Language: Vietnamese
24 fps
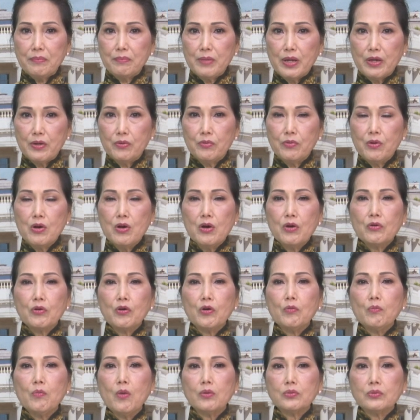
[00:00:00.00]
biểu
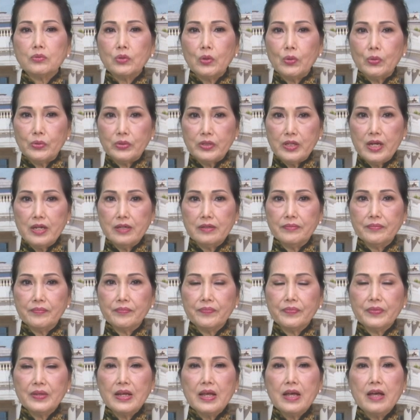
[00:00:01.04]
của một tù nhân
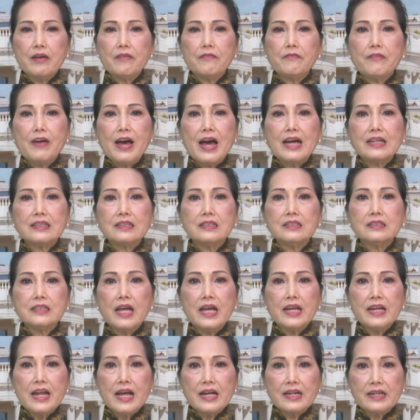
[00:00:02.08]
và tư
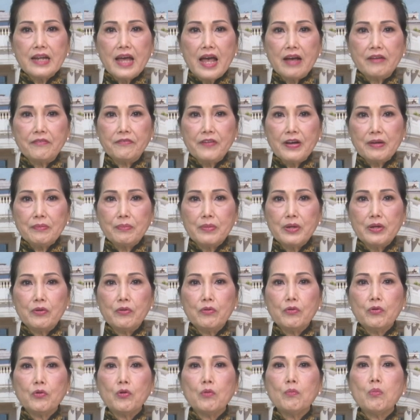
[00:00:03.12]
thế đăng đàn phát biểu
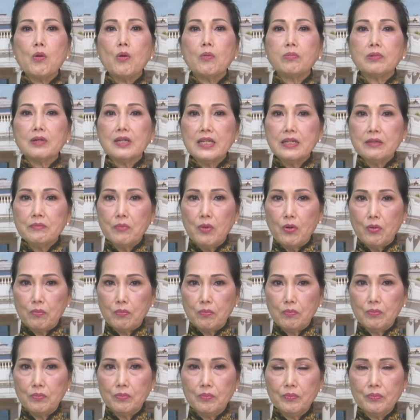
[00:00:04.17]
của một linh mục.
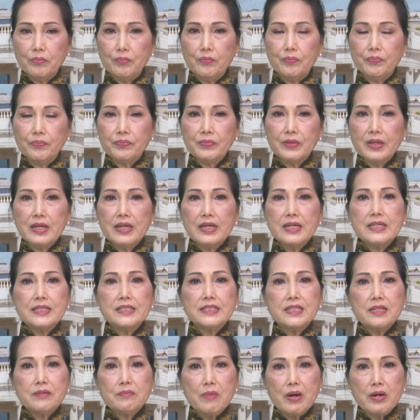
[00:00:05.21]

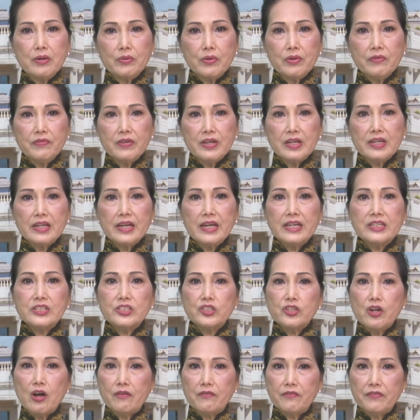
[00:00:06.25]
Xin mời quý vị nghe
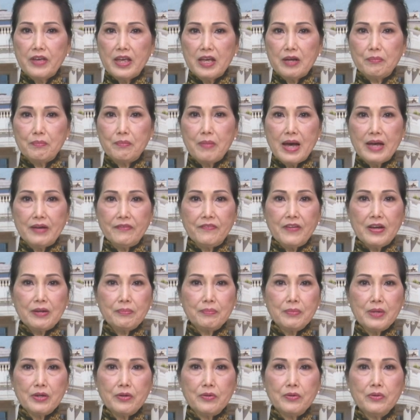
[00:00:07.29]
trọn vẹn bài phát
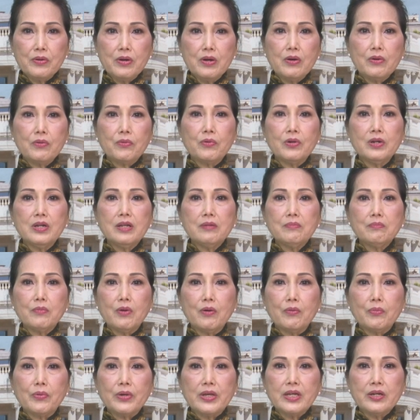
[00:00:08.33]
biểu của linh
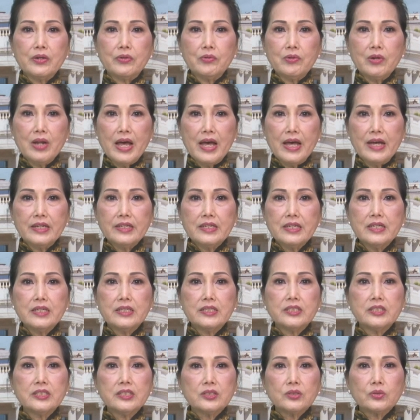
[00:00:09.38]
mục Nguyễn Hữu Lễ
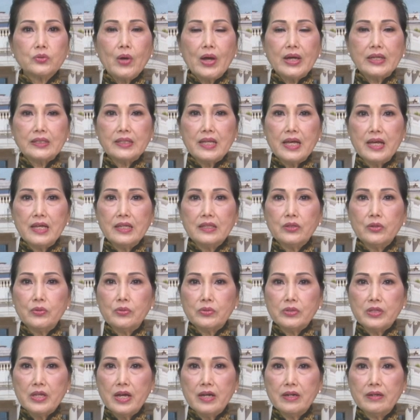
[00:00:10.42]
trước toàn thể tù
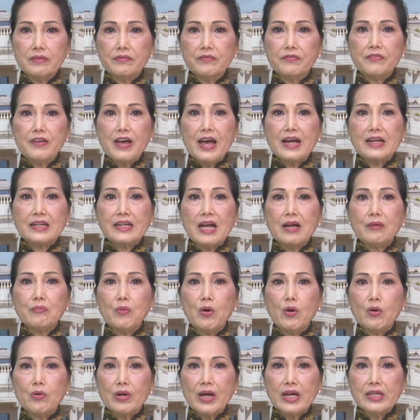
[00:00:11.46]
nhân và cán
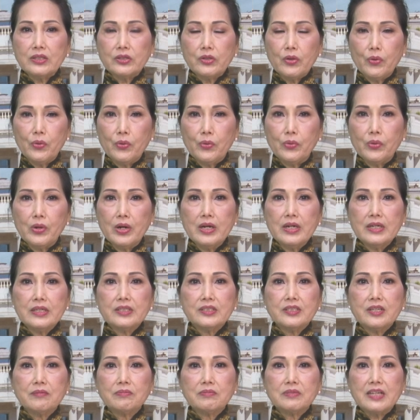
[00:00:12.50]
bộ cai tù
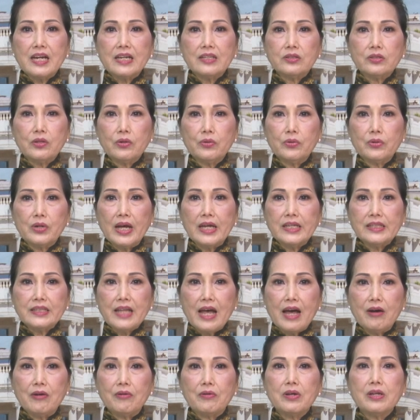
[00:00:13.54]
trong trại tù cải
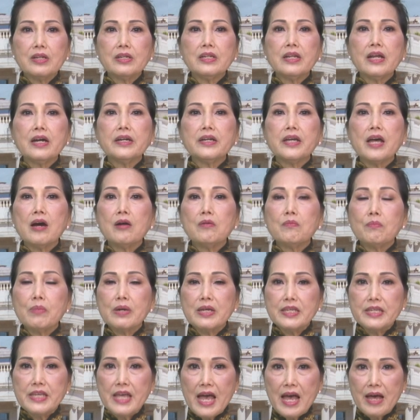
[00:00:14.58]
tạo nơi ông bị
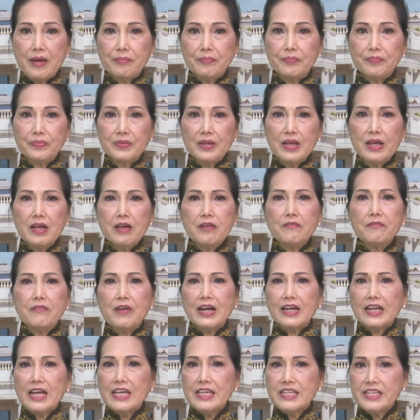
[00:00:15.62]
giam và
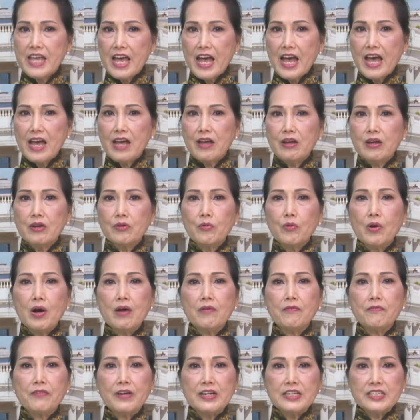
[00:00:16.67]
cái giá của
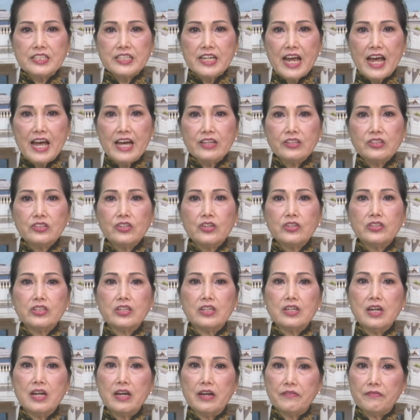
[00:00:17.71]
ông phải trả cho
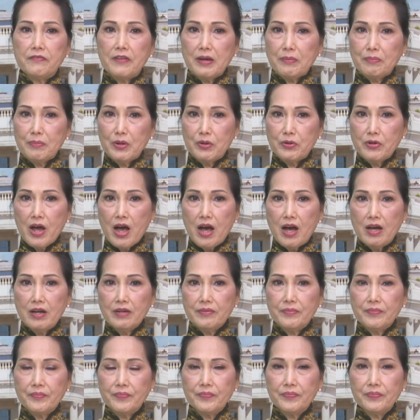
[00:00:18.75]
những lời phát biểu đó.
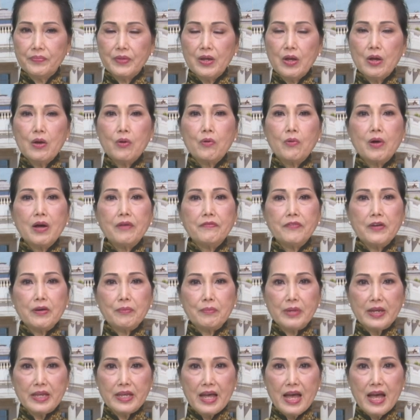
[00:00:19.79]
Qua phần
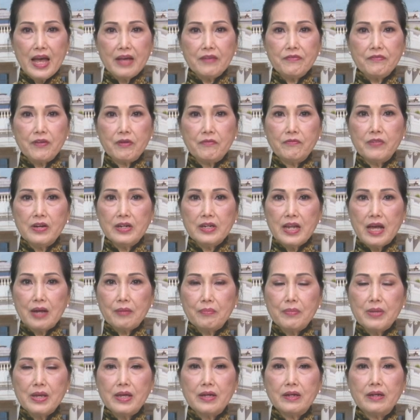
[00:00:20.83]
12 phỏng vấn đặc
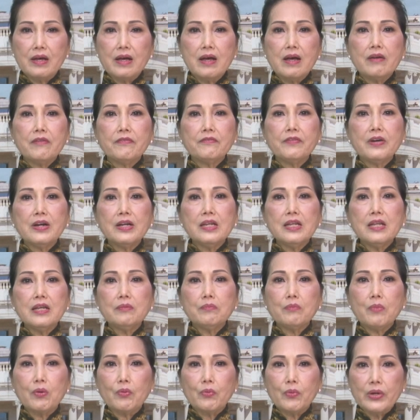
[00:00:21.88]
biệt với
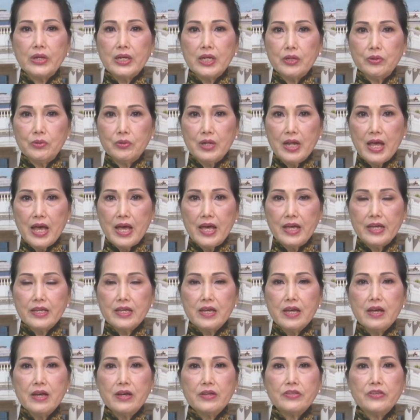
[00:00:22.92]
Linh Mục Nguyễn Hữu Lễ
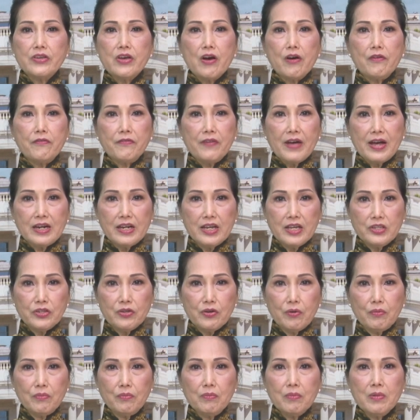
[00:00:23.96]
do Phan Lê
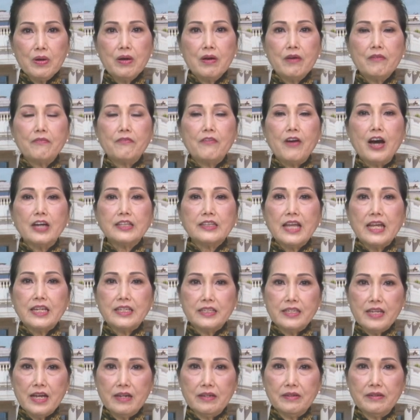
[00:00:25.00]
Dũng, Võ Thành
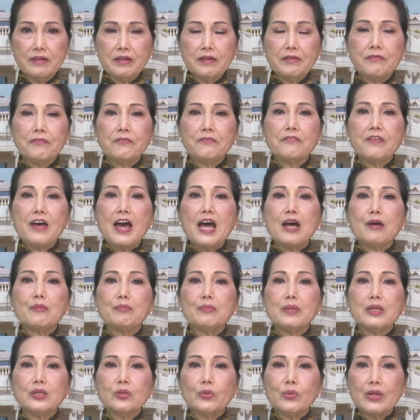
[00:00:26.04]
Nhân và
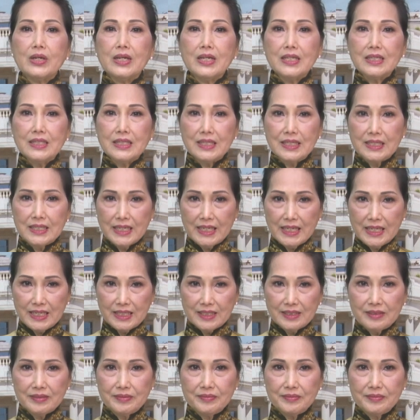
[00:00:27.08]
Minh Thúy thực hiện.